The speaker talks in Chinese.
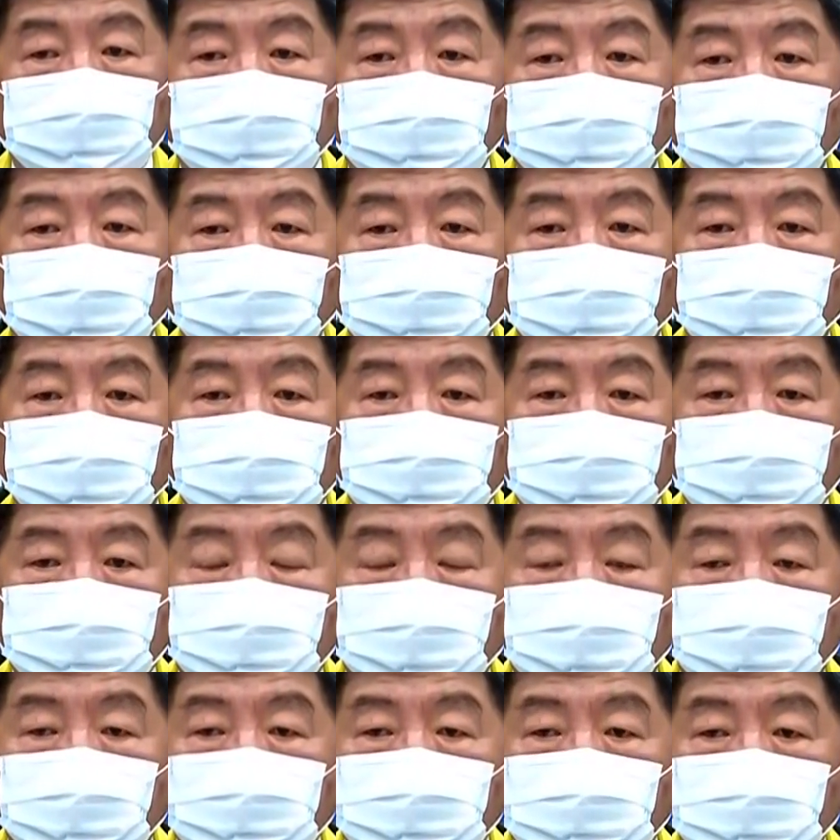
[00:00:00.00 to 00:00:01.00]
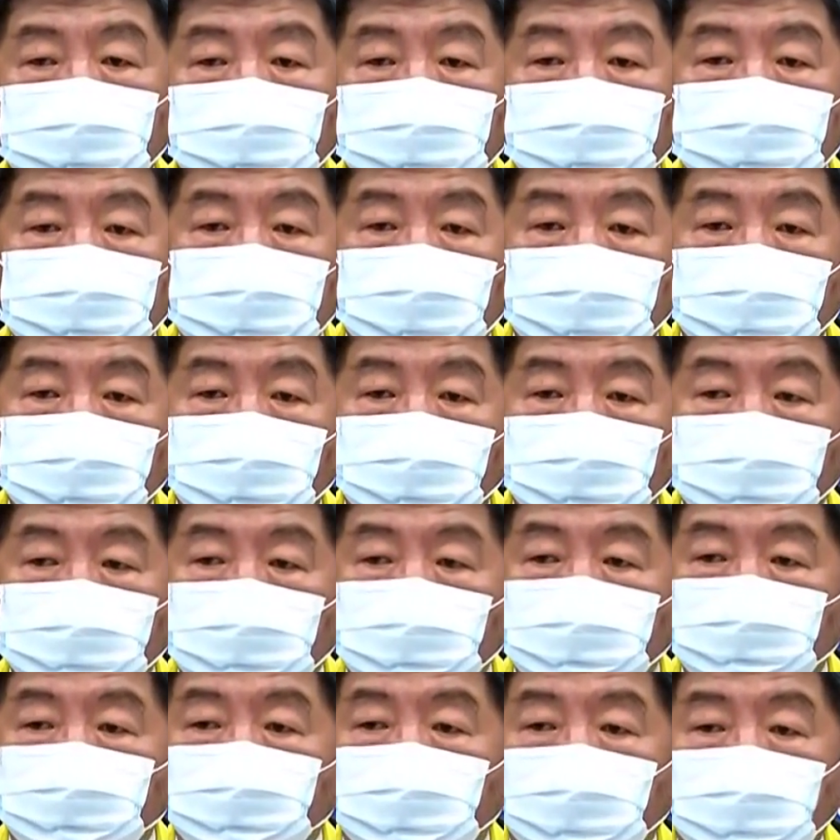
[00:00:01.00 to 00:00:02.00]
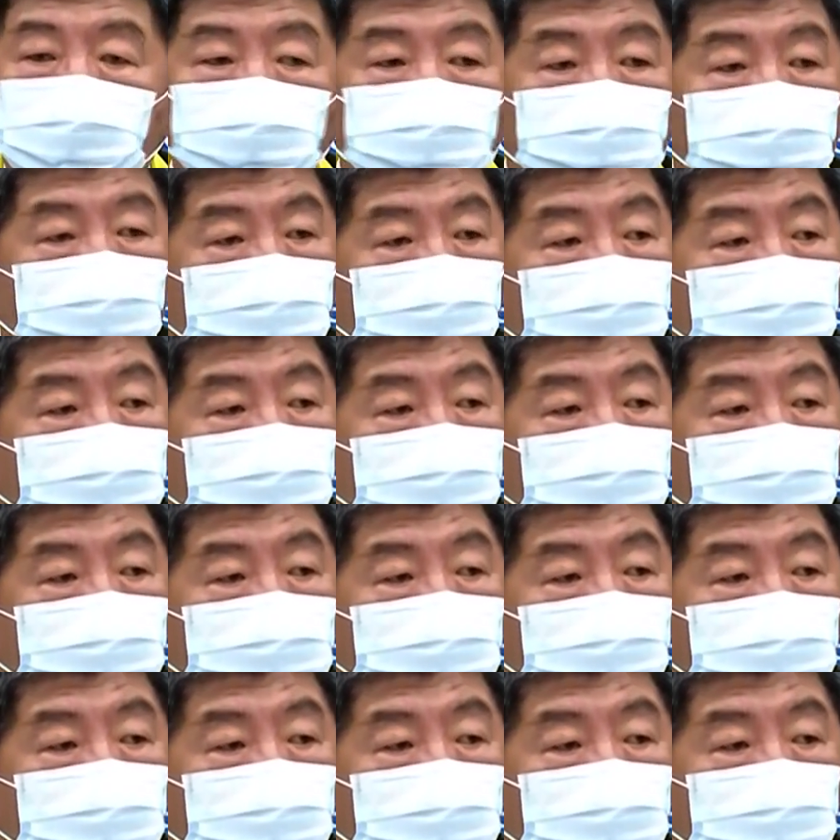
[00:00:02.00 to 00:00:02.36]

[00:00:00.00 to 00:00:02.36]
情规模的大小，而在于我们的防御